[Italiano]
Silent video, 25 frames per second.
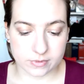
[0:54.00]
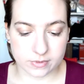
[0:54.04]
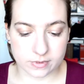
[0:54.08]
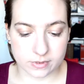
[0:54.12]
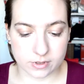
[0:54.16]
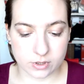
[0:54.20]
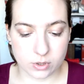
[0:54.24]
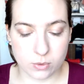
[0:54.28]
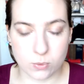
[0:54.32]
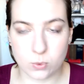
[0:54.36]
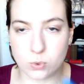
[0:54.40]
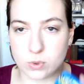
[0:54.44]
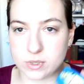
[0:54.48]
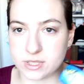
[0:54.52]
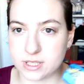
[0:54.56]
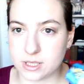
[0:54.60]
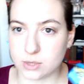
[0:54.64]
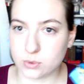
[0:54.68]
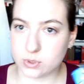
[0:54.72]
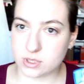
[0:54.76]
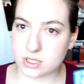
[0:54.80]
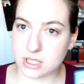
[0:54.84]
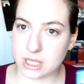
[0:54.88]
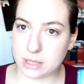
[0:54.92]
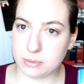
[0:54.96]
Comunque sì,
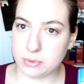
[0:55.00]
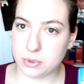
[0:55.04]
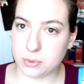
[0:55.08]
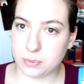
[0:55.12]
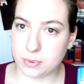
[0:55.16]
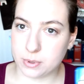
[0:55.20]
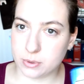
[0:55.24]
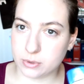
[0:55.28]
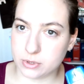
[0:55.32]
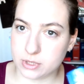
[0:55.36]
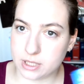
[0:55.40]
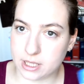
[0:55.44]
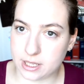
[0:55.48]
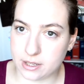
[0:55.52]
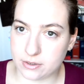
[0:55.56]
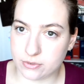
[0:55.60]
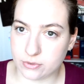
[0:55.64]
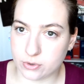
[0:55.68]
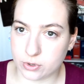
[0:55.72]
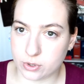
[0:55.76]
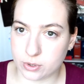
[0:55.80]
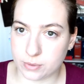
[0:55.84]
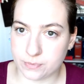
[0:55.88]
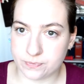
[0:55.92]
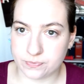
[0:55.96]
questo è il mio primo
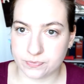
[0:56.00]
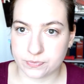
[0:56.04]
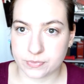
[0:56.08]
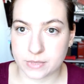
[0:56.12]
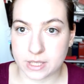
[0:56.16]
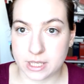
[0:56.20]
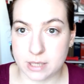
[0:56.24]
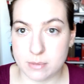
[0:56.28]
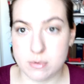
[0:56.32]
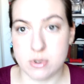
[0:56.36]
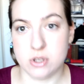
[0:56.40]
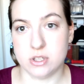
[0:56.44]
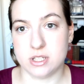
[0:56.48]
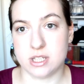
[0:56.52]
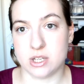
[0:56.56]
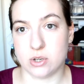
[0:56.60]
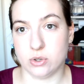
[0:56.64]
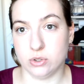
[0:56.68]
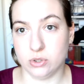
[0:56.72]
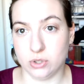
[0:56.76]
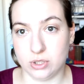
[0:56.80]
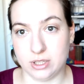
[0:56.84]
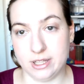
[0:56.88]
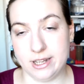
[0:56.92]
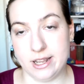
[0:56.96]
telefono il mio
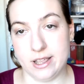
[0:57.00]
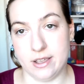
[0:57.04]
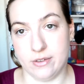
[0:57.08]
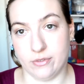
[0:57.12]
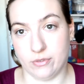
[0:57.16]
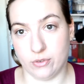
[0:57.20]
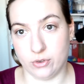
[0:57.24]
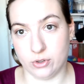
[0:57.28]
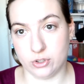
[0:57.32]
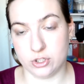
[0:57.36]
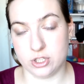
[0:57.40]
secondo telefono,